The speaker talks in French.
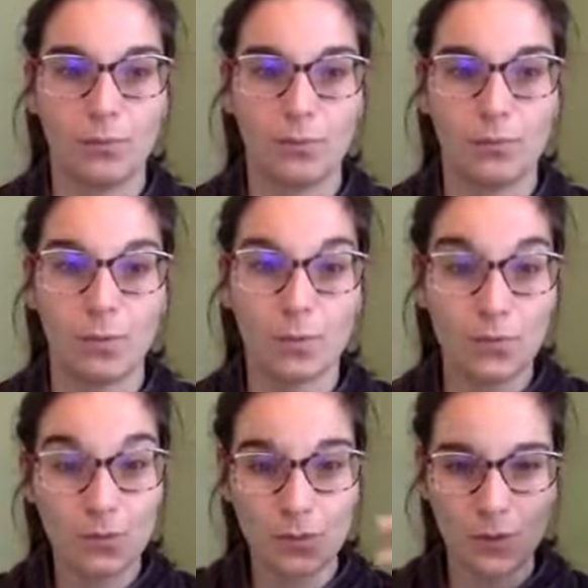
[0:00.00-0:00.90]
dans
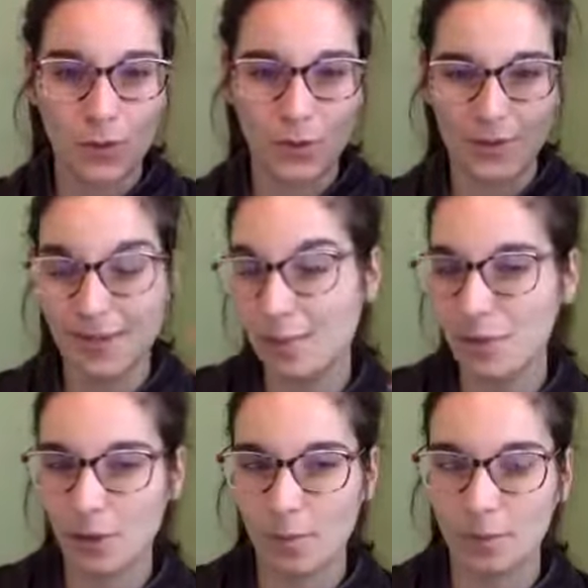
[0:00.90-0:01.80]
plusieurs dynamiques
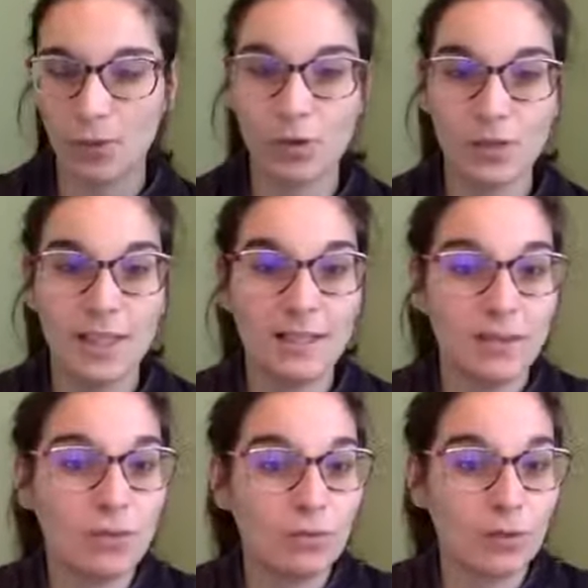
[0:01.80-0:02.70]
en même temps, il était
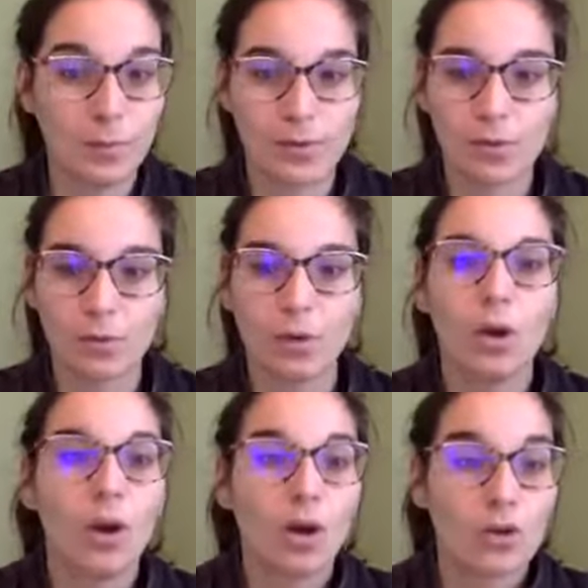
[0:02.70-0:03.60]
étouffé parce que
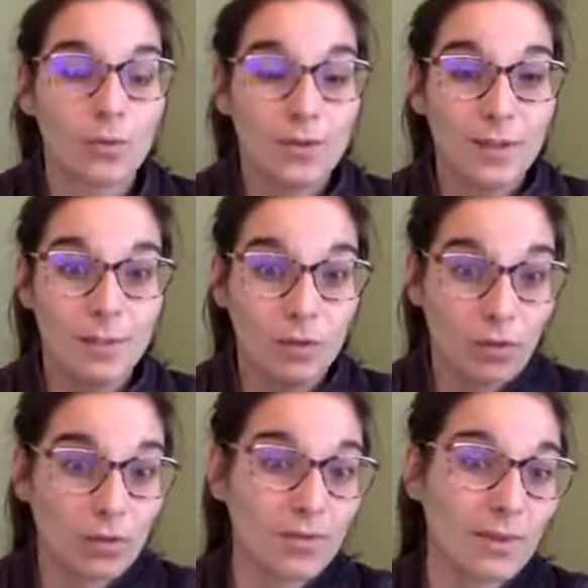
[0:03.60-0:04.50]
je me disais, mais de toute
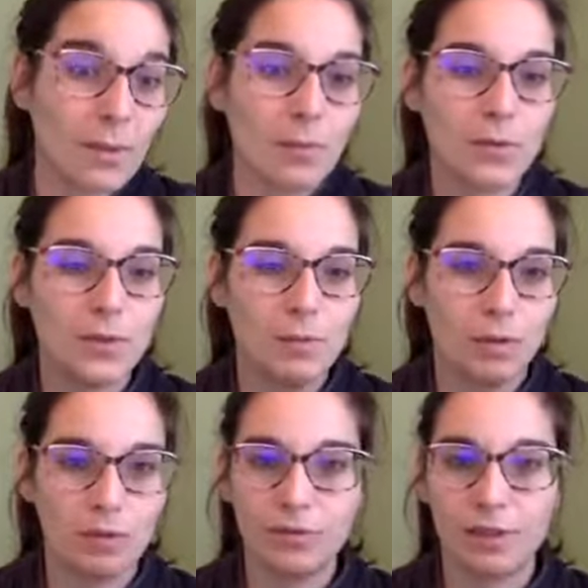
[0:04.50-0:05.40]
façon, c'est pas possible.
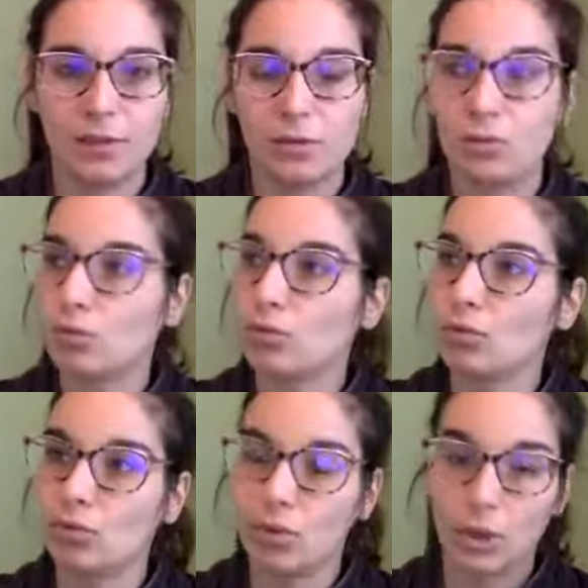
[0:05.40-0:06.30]
En fait,
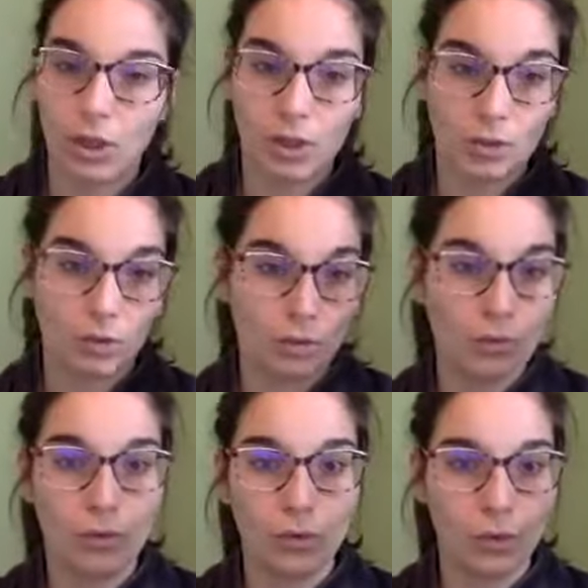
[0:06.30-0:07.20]
tu, tu
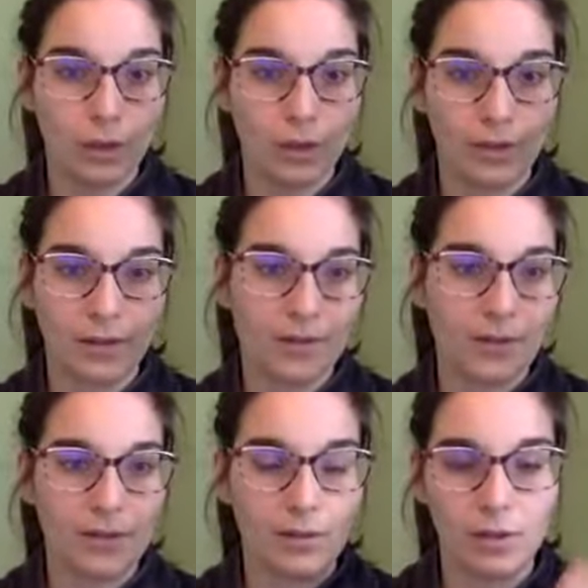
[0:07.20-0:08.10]
veux euh, travailler
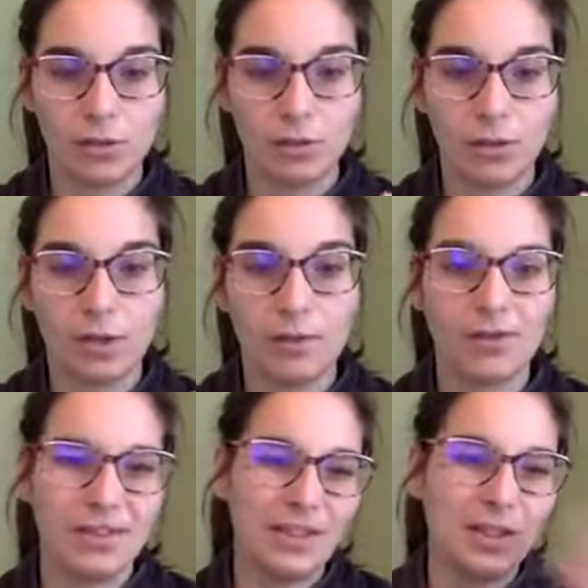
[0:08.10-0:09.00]
seul, tu veux travailler en
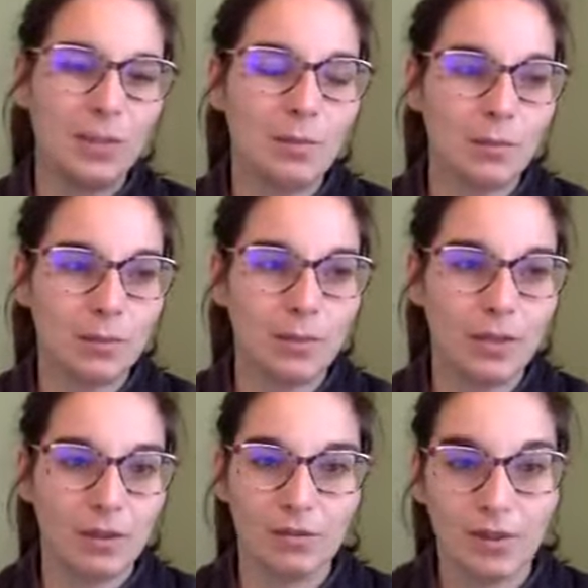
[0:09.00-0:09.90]
équipe, mais
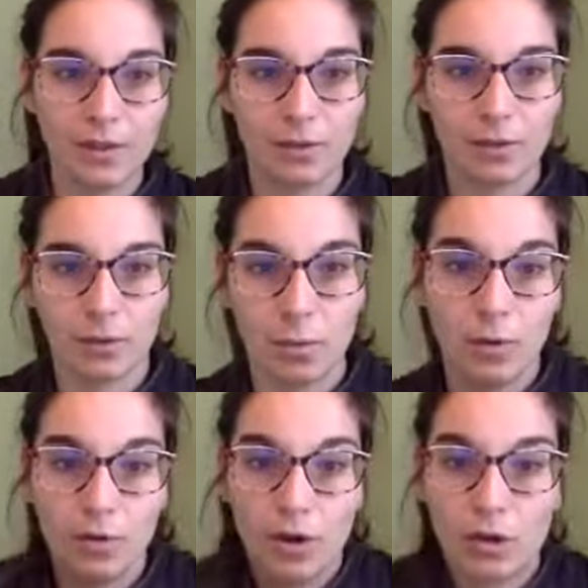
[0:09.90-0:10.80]
en fait, on peut
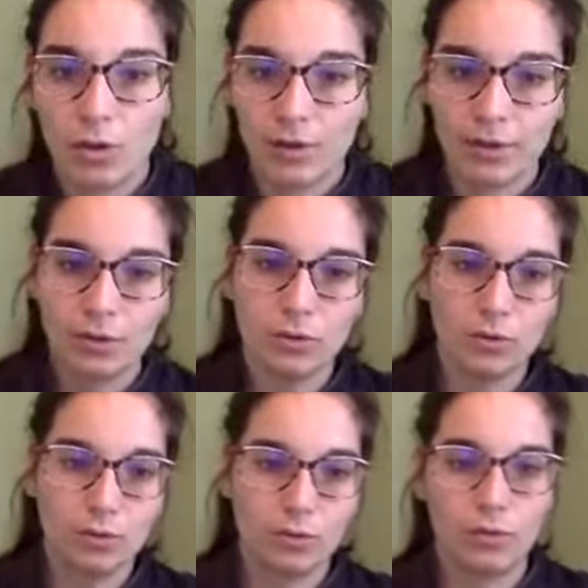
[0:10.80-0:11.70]
avoir que l'un des deux,
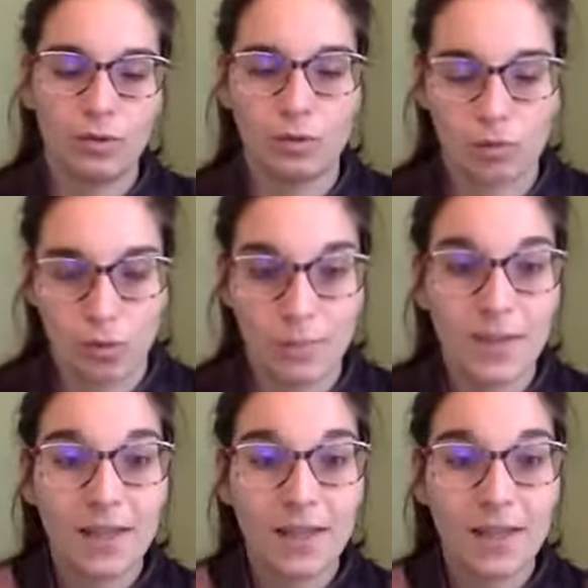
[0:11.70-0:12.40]
donc tu fais ton choix.